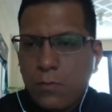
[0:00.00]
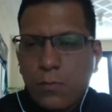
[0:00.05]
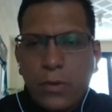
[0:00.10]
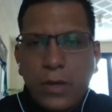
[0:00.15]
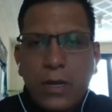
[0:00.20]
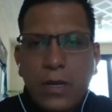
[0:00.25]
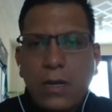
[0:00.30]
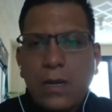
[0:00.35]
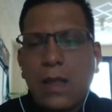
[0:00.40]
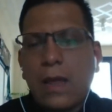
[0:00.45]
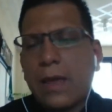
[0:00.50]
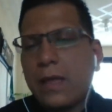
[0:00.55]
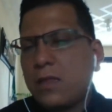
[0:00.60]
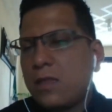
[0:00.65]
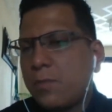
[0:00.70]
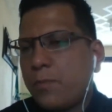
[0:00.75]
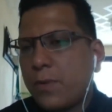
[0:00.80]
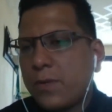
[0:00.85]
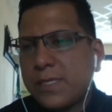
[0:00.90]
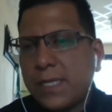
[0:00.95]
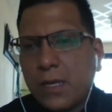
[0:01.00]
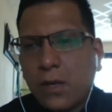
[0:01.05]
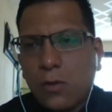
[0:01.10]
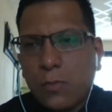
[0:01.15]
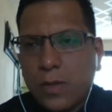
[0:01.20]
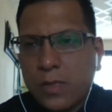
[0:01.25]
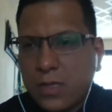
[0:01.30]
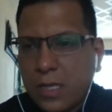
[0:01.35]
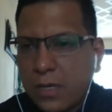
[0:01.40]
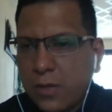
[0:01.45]
bueno, la gente puede hacer
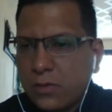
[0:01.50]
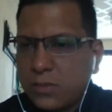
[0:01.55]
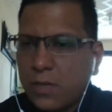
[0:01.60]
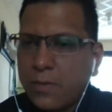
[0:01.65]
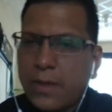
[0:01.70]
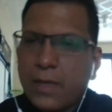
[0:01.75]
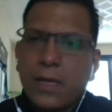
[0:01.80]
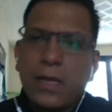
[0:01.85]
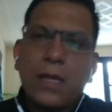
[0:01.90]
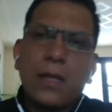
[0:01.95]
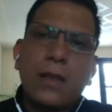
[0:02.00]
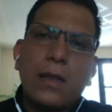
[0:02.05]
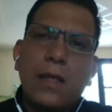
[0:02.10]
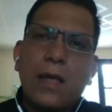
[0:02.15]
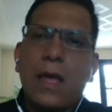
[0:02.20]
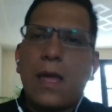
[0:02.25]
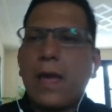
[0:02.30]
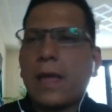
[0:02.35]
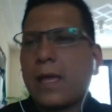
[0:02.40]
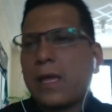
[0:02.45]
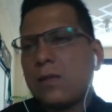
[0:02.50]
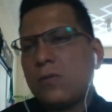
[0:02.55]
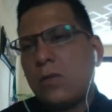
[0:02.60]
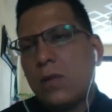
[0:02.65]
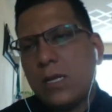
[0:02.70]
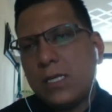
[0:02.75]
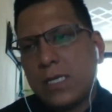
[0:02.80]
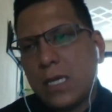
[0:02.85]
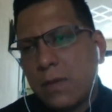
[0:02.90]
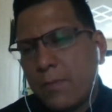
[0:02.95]
comentarios, ¿saben qué? Hay que
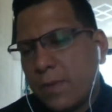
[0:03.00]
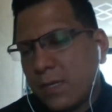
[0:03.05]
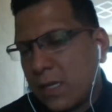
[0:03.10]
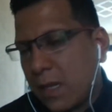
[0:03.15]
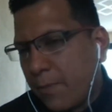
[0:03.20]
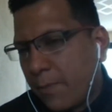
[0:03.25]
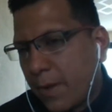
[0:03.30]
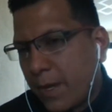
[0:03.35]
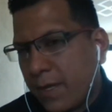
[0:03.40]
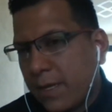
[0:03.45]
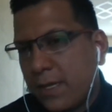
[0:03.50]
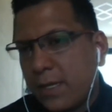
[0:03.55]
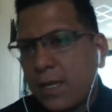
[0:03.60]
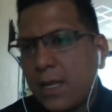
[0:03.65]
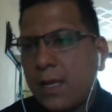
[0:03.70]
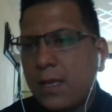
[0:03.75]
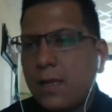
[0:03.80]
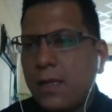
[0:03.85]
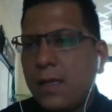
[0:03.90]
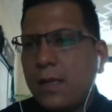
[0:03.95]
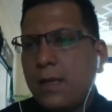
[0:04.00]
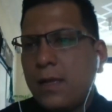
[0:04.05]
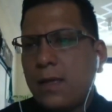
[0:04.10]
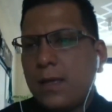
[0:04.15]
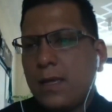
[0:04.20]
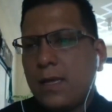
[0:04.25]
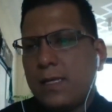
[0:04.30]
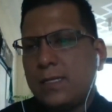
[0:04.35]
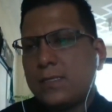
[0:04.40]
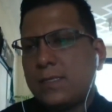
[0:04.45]
actualizar más la página,
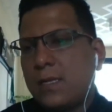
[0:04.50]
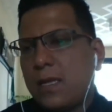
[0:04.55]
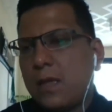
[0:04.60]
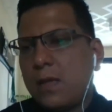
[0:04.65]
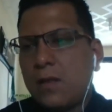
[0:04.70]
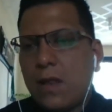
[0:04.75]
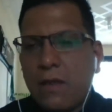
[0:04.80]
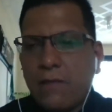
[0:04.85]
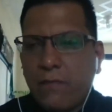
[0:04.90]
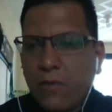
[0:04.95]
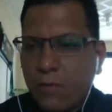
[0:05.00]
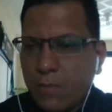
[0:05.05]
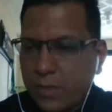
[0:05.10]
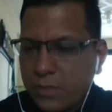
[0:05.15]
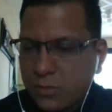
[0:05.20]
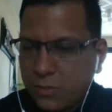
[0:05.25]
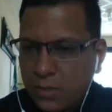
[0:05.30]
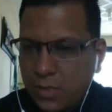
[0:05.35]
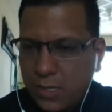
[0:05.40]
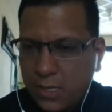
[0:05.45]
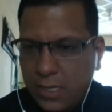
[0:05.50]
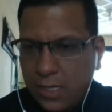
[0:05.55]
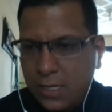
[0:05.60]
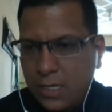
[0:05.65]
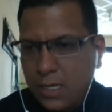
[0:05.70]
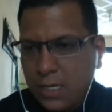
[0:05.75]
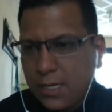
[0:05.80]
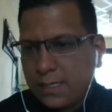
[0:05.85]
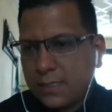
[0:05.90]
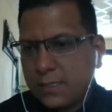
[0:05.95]
este, la información hay
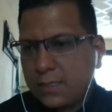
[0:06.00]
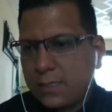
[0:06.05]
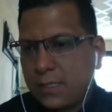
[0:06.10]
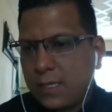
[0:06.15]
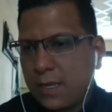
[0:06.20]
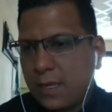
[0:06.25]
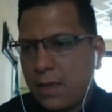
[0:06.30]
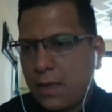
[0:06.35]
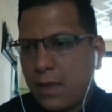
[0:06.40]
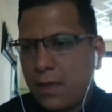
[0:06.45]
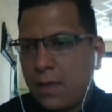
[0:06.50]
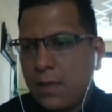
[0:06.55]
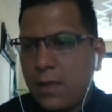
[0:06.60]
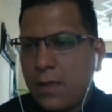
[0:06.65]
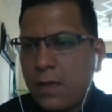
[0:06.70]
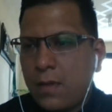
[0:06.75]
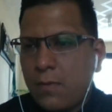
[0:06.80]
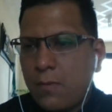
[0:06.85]
que este,